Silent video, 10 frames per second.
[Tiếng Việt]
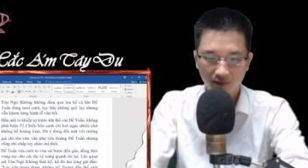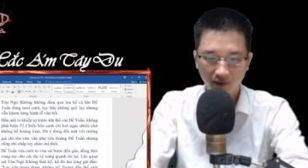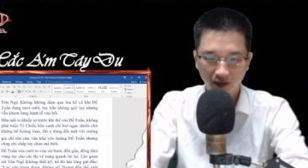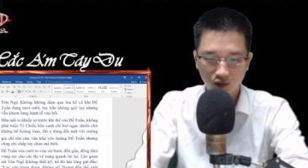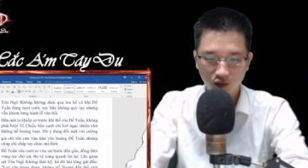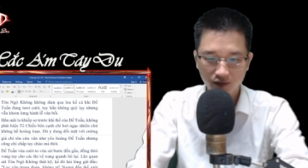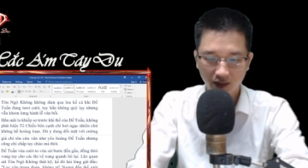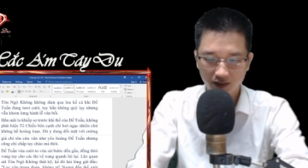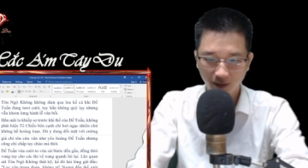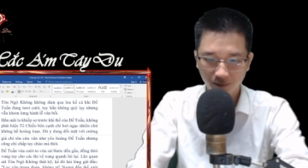Nhưng cũng
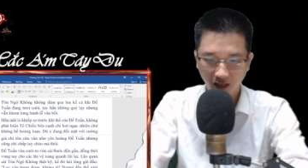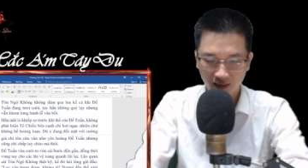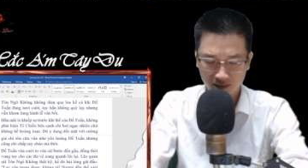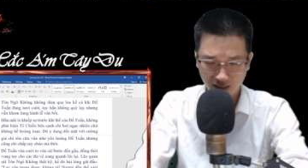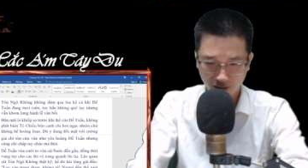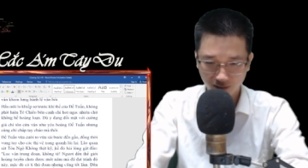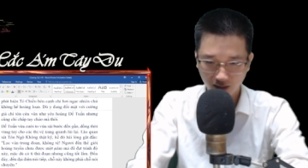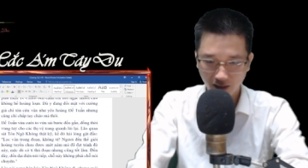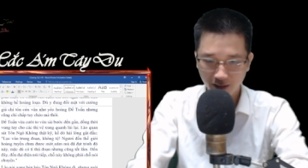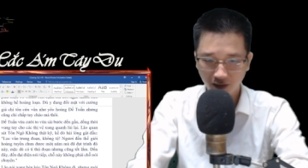chỉ chắp tay chào
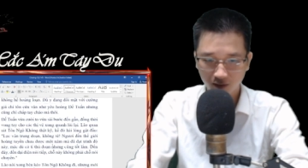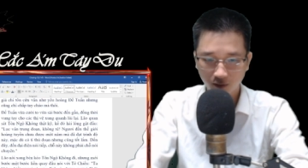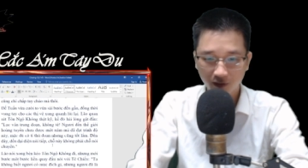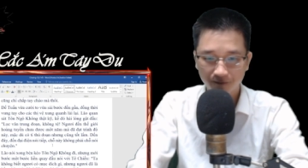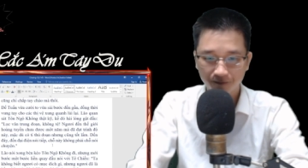thì lễ mà thôi